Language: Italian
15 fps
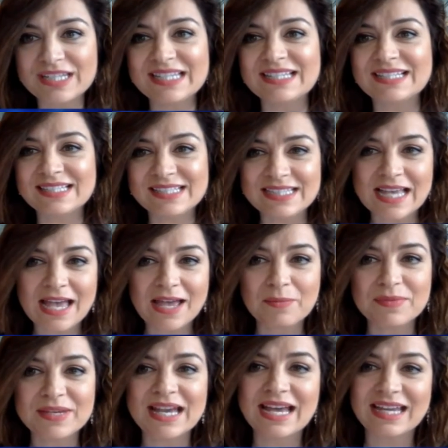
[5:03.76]

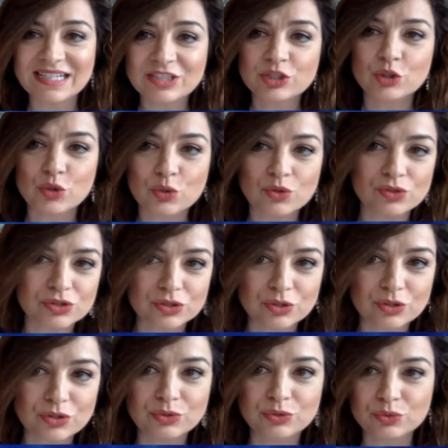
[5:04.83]
insieme a
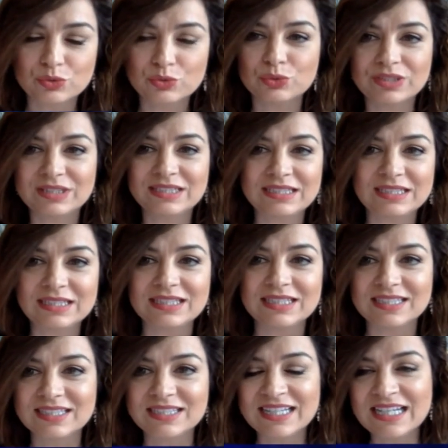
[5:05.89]
ritroso
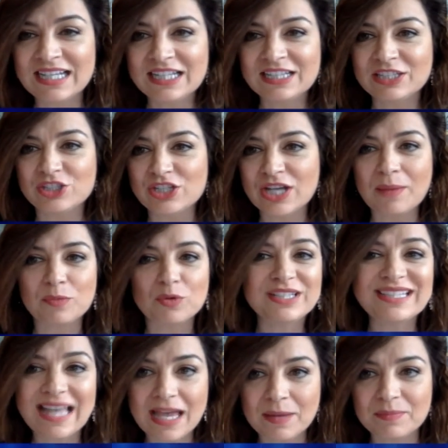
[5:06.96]
tutti diciamo,
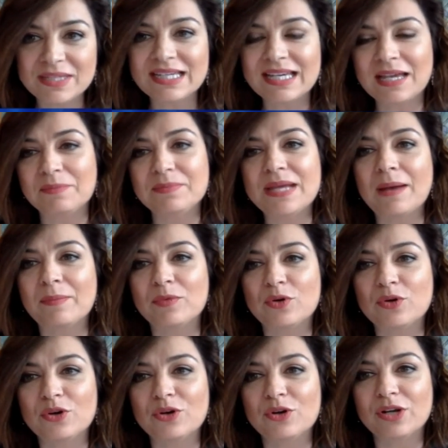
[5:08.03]
i temi che
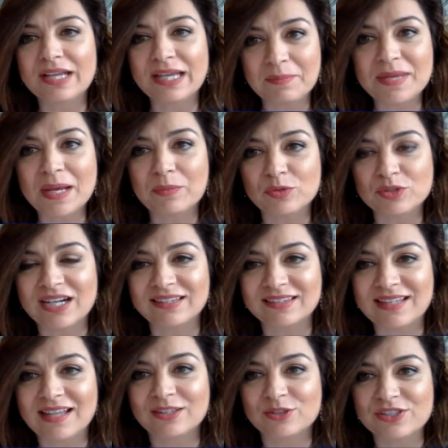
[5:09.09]
abbiamo, che abbiamo
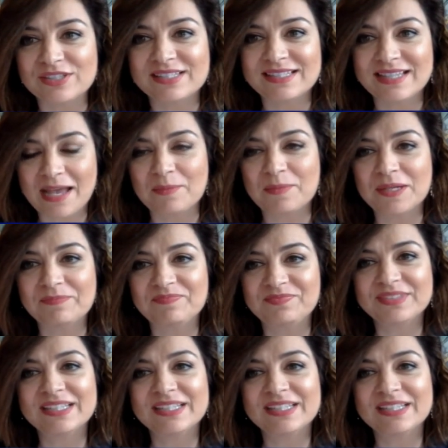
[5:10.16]
trattato insieme.